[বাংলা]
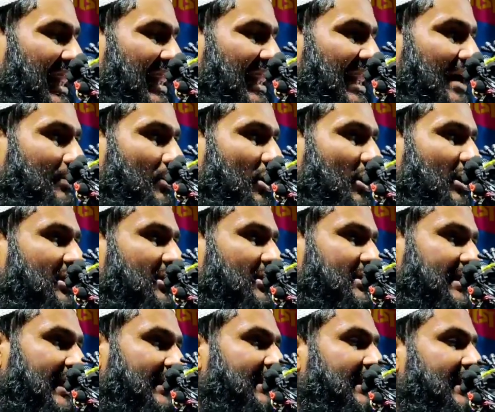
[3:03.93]
আল্লাহ
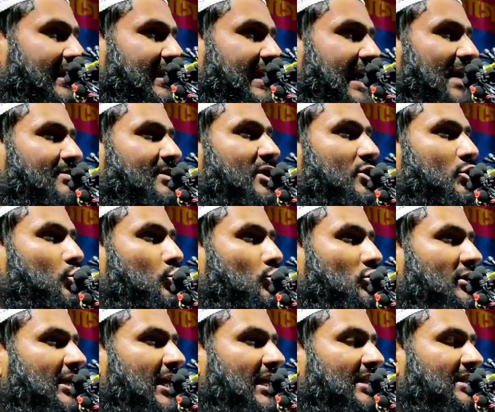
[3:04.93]
বলে তাদেরকে আমি
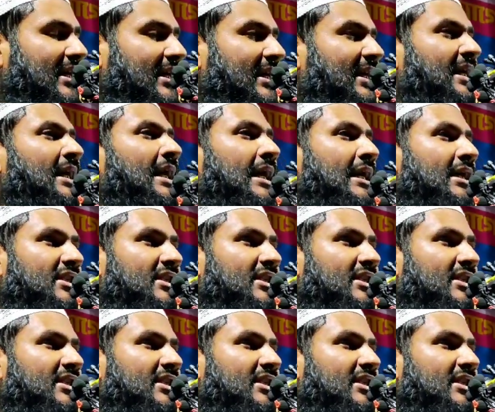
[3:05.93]
দুনিয়াতে